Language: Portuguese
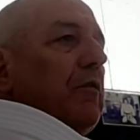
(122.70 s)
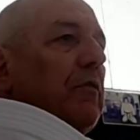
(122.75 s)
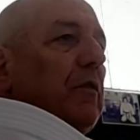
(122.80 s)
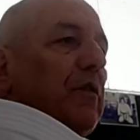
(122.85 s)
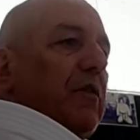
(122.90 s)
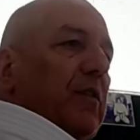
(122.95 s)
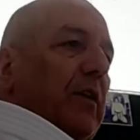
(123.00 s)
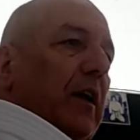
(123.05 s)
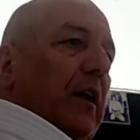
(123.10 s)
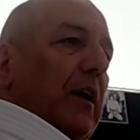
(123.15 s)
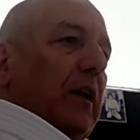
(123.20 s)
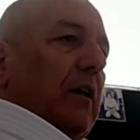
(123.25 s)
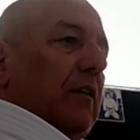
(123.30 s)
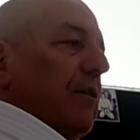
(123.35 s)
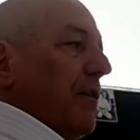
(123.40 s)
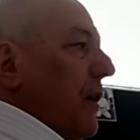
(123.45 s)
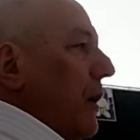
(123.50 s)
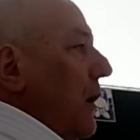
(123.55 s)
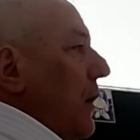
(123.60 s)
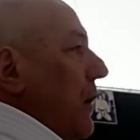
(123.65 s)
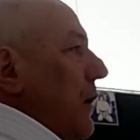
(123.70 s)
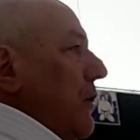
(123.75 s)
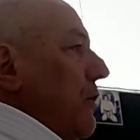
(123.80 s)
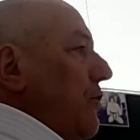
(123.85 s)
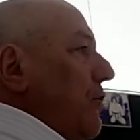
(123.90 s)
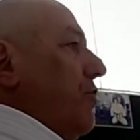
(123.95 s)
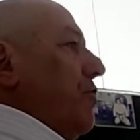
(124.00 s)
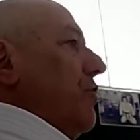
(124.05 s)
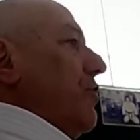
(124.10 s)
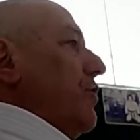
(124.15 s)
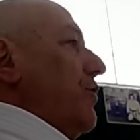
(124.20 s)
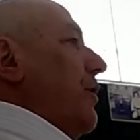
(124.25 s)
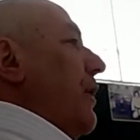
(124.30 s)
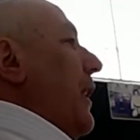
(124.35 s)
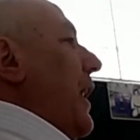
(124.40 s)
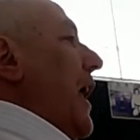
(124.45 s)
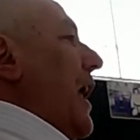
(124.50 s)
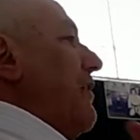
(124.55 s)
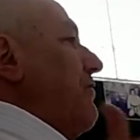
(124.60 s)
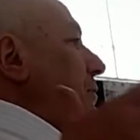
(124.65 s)
de vocês, junto,
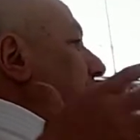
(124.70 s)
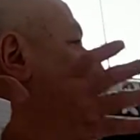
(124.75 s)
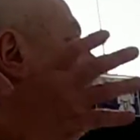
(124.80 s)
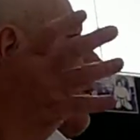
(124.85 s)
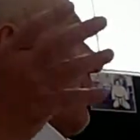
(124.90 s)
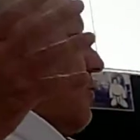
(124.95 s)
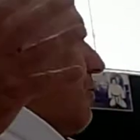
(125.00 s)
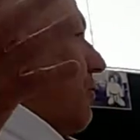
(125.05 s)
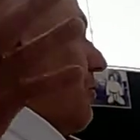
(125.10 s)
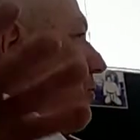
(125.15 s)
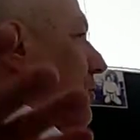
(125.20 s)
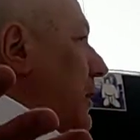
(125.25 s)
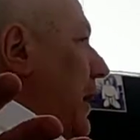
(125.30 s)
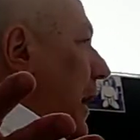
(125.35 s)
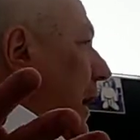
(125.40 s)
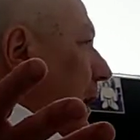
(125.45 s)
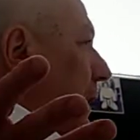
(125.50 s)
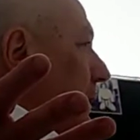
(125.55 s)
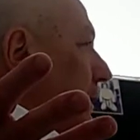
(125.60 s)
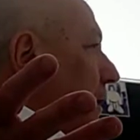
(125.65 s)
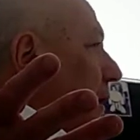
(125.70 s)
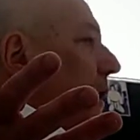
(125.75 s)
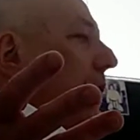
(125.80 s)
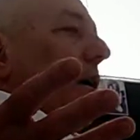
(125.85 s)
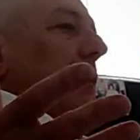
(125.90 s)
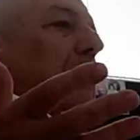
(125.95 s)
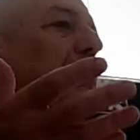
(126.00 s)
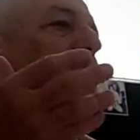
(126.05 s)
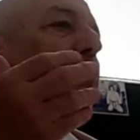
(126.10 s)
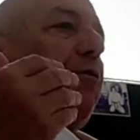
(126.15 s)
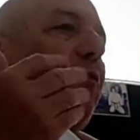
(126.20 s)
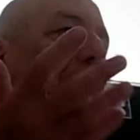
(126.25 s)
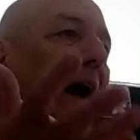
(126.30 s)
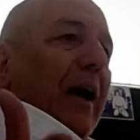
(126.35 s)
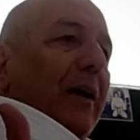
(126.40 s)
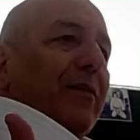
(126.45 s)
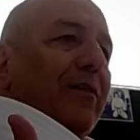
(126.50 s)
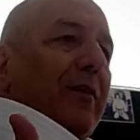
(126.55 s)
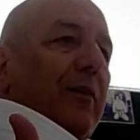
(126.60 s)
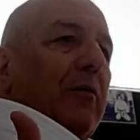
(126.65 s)
leve para algum lugar.
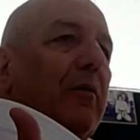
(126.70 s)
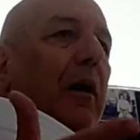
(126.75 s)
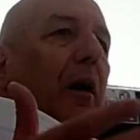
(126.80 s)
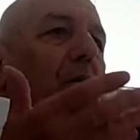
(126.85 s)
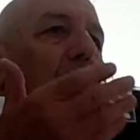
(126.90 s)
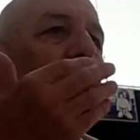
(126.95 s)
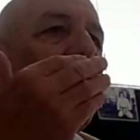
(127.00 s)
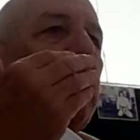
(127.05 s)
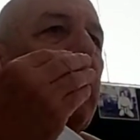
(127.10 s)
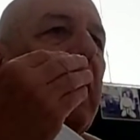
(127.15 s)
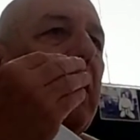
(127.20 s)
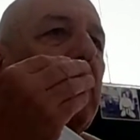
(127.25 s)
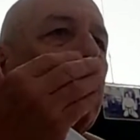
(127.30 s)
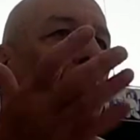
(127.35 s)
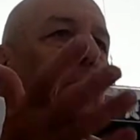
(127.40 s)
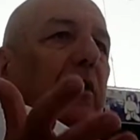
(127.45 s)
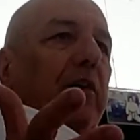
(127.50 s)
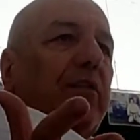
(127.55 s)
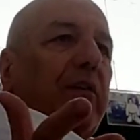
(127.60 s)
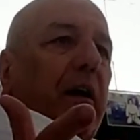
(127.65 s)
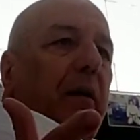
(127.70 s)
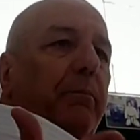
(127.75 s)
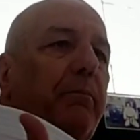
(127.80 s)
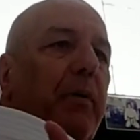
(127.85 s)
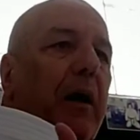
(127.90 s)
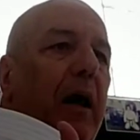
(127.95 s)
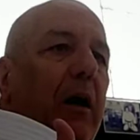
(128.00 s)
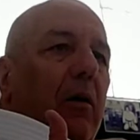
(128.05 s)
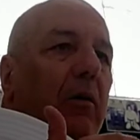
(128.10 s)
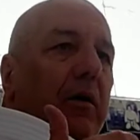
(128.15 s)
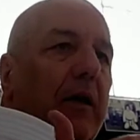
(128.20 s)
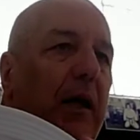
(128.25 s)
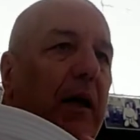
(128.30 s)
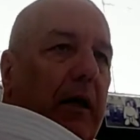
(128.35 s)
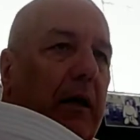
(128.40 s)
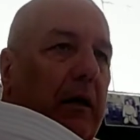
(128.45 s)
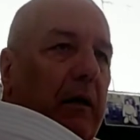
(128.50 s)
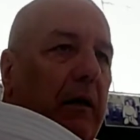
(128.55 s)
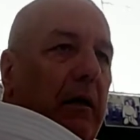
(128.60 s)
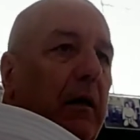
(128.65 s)
Façam alguma coisa para
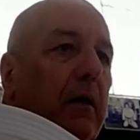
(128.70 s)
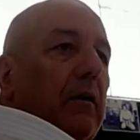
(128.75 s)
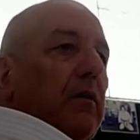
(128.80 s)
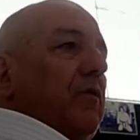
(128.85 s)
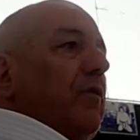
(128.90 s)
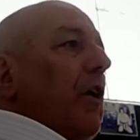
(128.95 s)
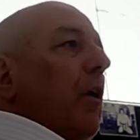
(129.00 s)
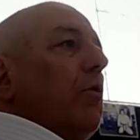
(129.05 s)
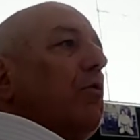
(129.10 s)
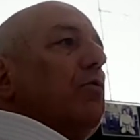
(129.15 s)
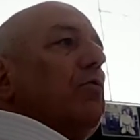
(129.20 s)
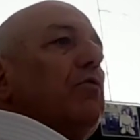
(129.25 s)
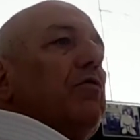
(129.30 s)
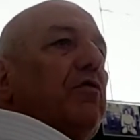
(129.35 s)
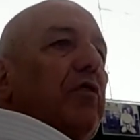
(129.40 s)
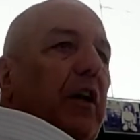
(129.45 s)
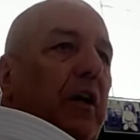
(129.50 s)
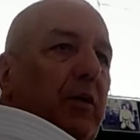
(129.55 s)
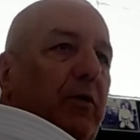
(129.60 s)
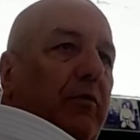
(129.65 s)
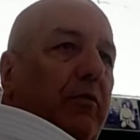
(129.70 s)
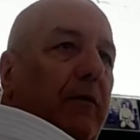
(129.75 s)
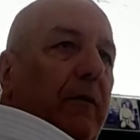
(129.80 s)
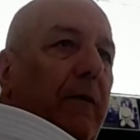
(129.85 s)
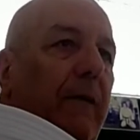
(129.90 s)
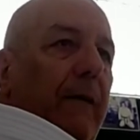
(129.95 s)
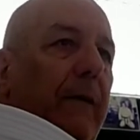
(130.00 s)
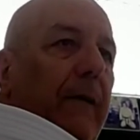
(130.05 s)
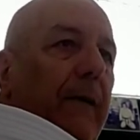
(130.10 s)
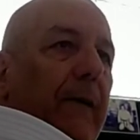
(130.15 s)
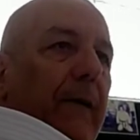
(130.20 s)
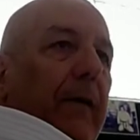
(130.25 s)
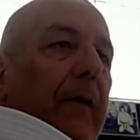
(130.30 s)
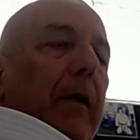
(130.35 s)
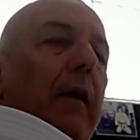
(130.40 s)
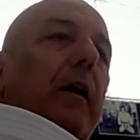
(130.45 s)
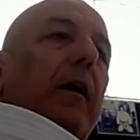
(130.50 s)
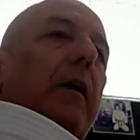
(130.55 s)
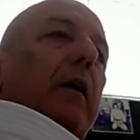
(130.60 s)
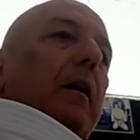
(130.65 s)
alguém, de algum jeito.
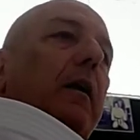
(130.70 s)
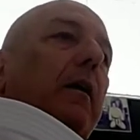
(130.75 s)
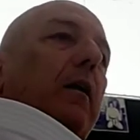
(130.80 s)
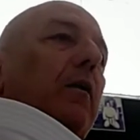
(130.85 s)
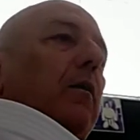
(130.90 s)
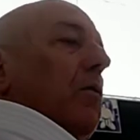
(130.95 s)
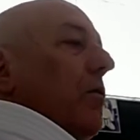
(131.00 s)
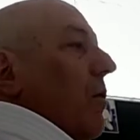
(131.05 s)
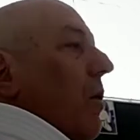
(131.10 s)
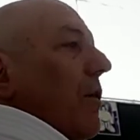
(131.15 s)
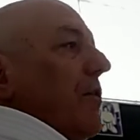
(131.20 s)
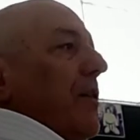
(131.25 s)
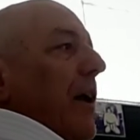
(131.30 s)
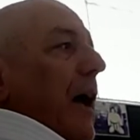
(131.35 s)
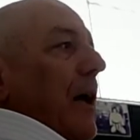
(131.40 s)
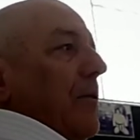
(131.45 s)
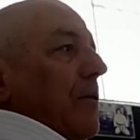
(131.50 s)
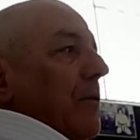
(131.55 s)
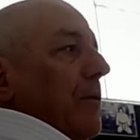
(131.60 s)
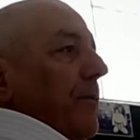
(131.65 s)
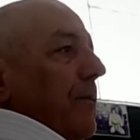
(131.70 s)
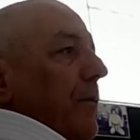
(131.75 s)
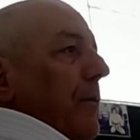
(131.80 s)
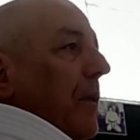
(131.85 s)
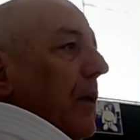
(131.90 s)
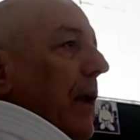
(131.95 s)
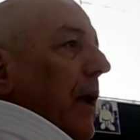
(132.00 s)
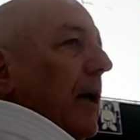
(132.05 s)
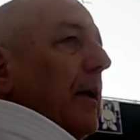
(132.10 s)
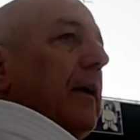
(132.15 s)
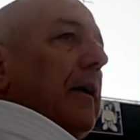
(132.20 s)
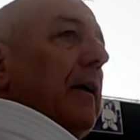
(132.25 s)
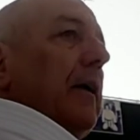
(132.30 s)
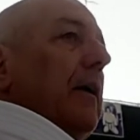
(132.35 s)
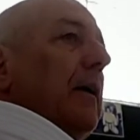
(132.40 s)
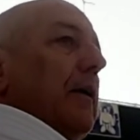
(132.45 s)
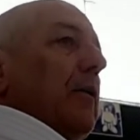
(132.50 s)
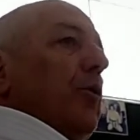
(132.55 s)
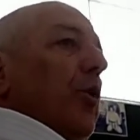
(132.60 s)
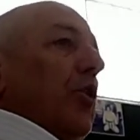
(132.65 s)
O gozado é
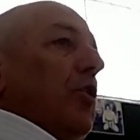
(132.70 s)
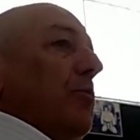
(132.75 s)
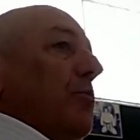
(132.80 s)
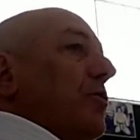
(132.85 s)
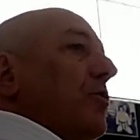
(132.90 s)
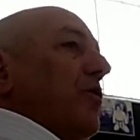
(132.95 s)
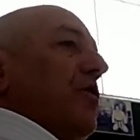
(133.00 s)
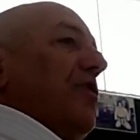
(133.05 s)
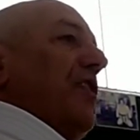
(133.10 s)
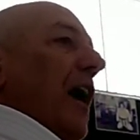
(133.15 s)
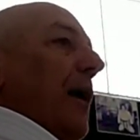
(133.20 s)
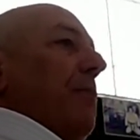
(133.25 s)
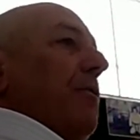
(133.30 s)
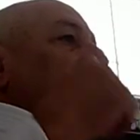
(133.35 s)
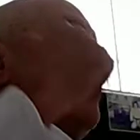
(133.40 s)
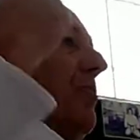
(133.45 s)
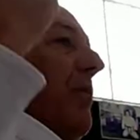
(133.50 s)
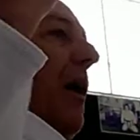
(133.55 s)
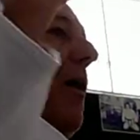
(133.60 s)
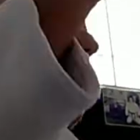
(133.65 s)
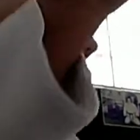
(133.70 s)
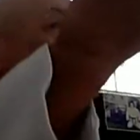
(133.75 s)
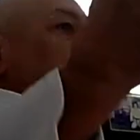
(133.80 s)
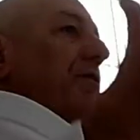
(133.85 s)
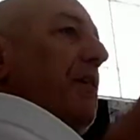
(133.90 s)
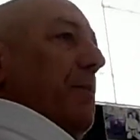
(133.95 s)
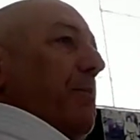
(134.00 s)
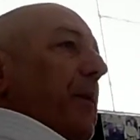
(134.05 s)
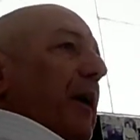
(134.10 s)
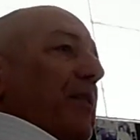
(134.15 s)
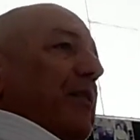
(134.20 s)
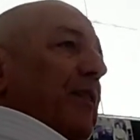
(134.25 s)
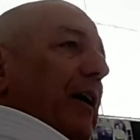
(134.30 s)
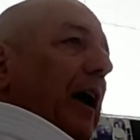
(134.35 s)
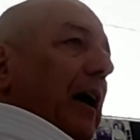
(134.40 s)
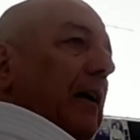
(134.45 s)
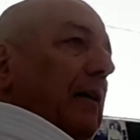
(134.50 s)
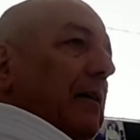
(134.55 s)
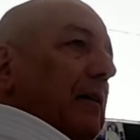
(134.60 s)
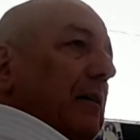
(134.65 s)
que todo mundo sabe que uma hora vai
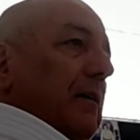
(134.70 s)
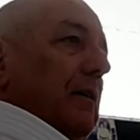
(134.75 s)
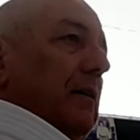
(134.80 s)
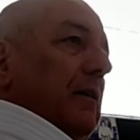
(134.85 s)
passar.